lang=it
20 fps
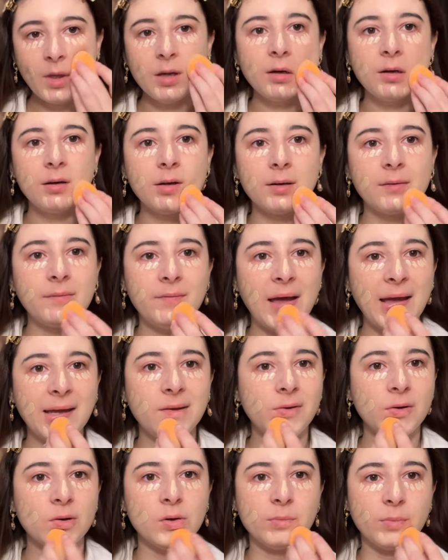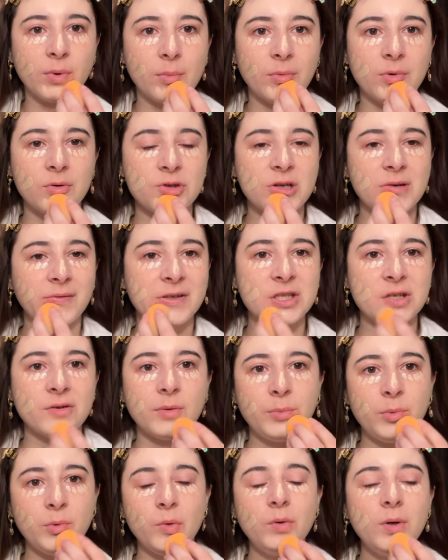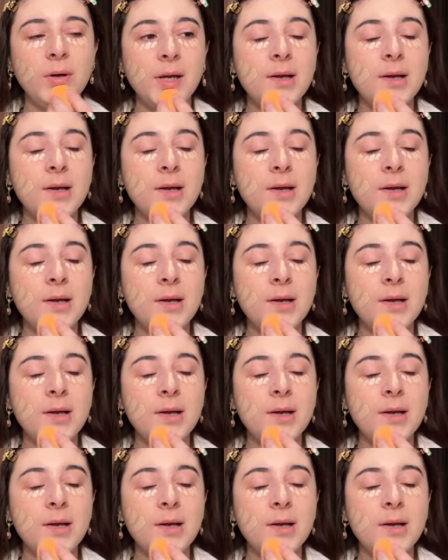eh, vecchio, proprio non ce la faceva più,